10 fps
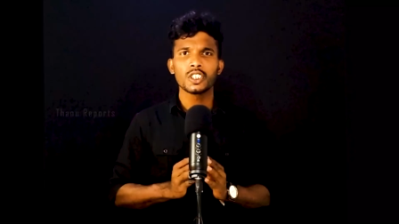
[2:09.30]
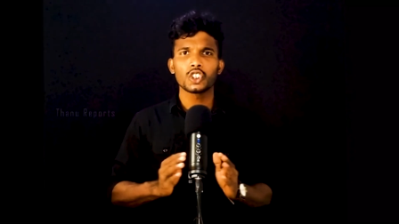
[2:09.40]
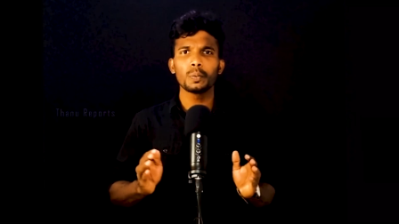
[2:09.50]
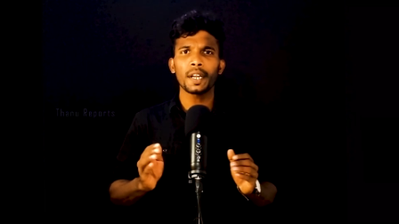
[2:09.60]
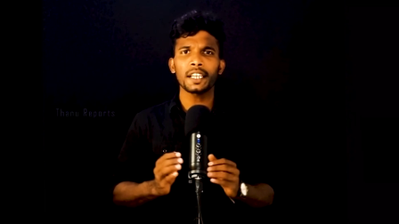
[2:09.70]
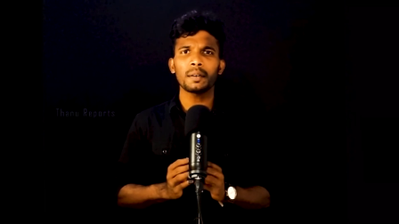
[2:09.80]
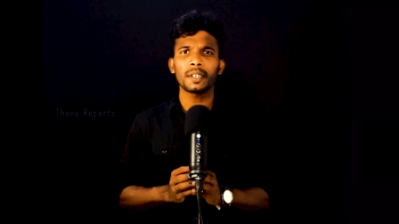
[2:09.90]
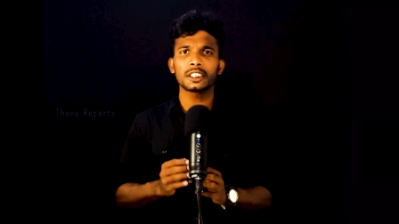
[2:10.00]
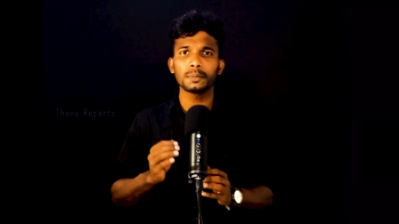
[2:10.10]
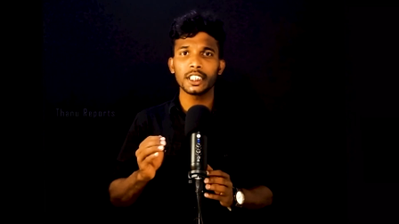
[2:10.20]
சிபரையா
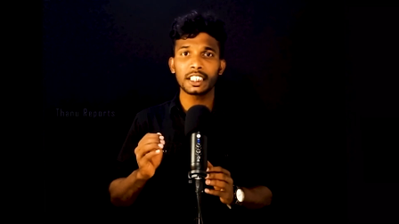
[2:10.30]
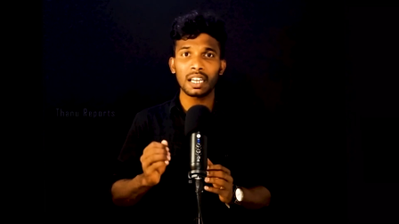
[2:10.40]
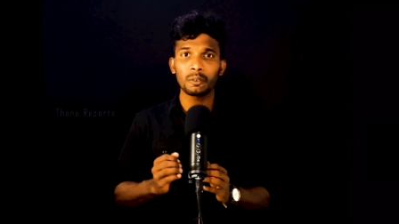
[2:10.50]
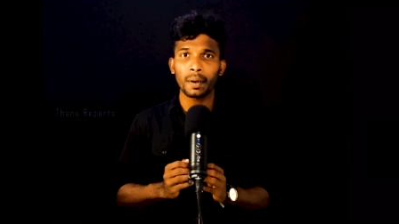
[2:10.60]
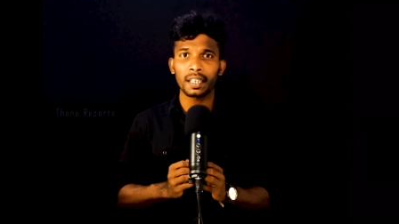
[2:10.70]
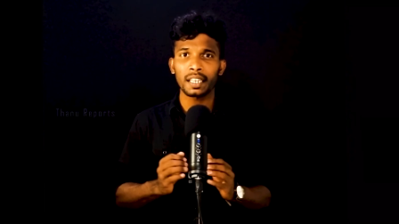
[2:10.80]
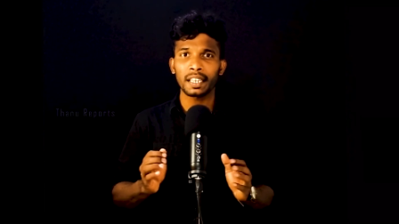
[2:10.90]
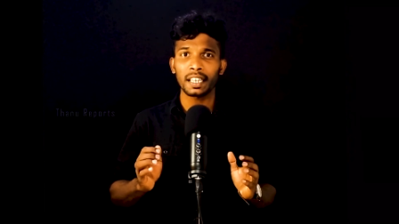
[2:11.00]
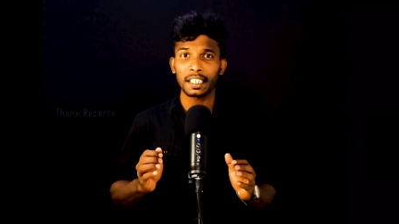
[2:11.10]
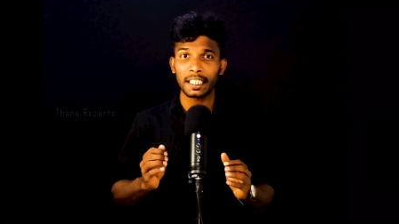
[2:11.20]
மற்றும் ஜெட்டா விமான
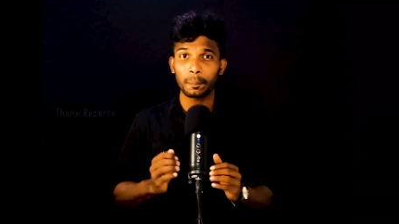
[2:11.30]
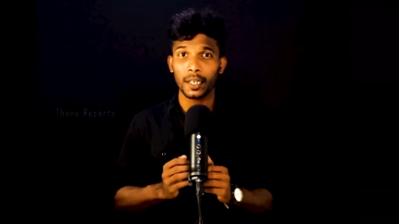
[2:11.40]
நிலையங்களுக்கு இடைப்பட்ட